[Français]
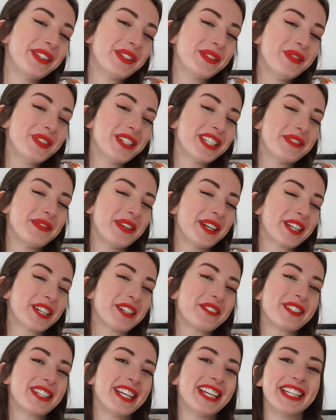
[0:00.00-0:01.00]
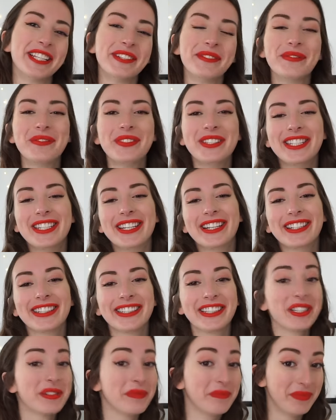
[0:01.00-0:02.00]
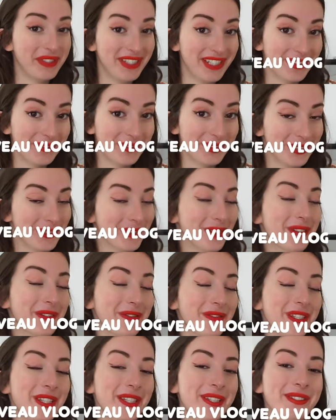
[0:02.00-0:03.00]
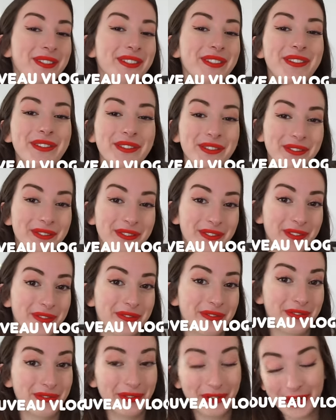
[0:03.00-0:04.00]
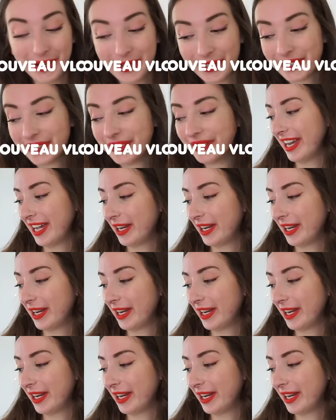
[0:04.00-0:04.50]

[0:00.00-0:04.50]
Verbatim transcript: tout le monde, j'espère que vous allez bien et bienvenue sur notre vidéo, nouveau vlog.